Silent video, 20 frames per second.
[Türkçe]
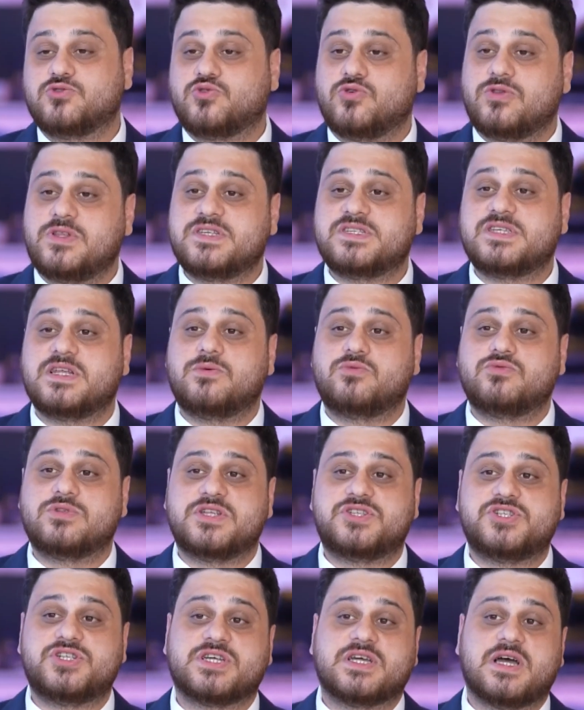Dolayısıyla
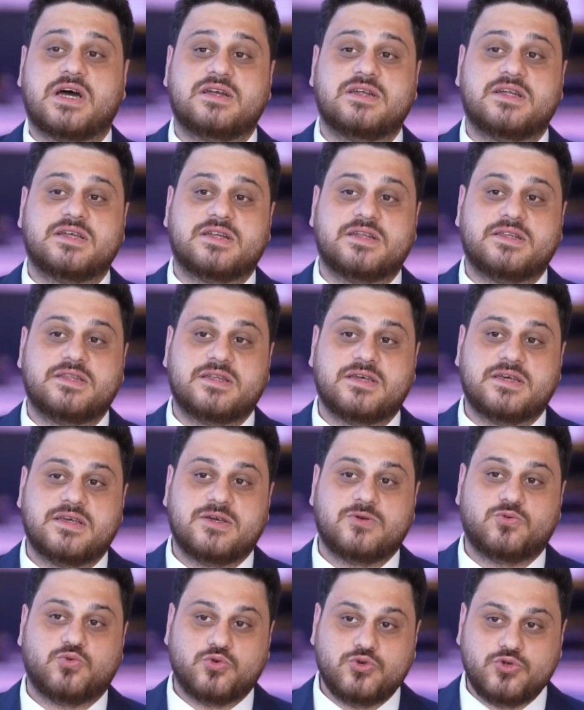burada çıkarların
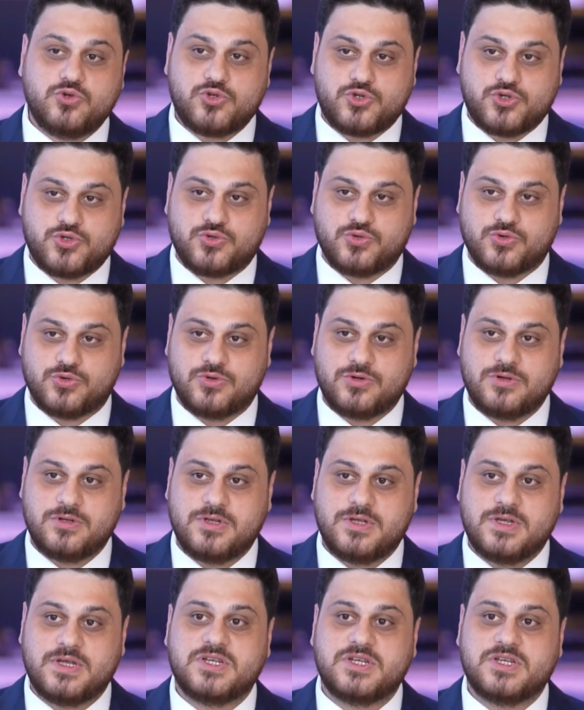uyuştuğu,